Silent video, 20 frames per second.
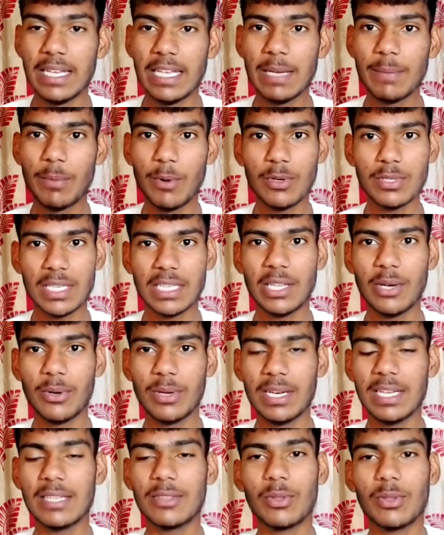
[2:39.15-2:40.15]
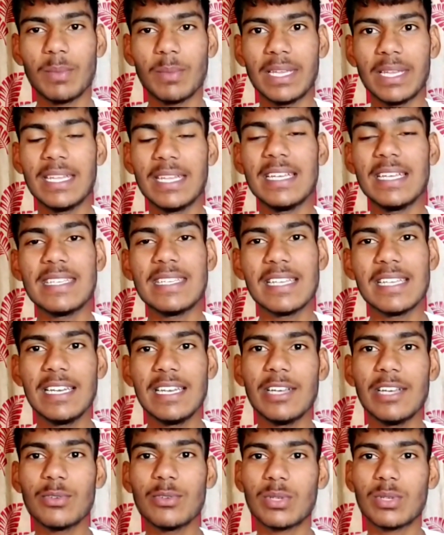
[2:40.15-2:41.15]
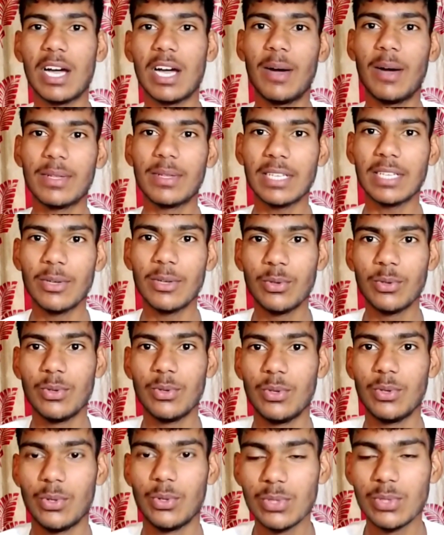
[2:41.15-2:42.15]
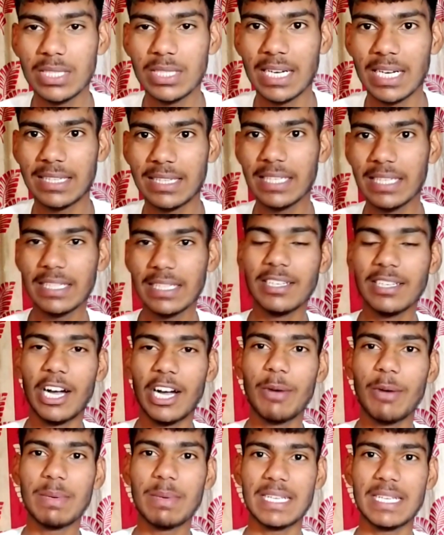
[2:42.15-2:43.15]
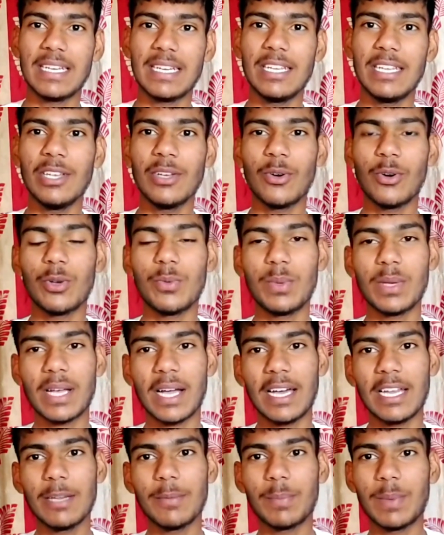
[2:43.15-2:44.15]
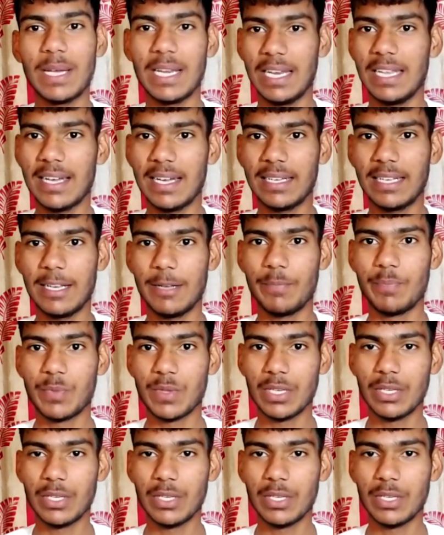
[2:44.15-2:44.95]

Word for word: ये बहुत ज़्यादा हो रहे हैं तो मैंने इसीलिए उस कहावत का यूज़ किया था कि गांव बसाने और भिखारी पहले आगे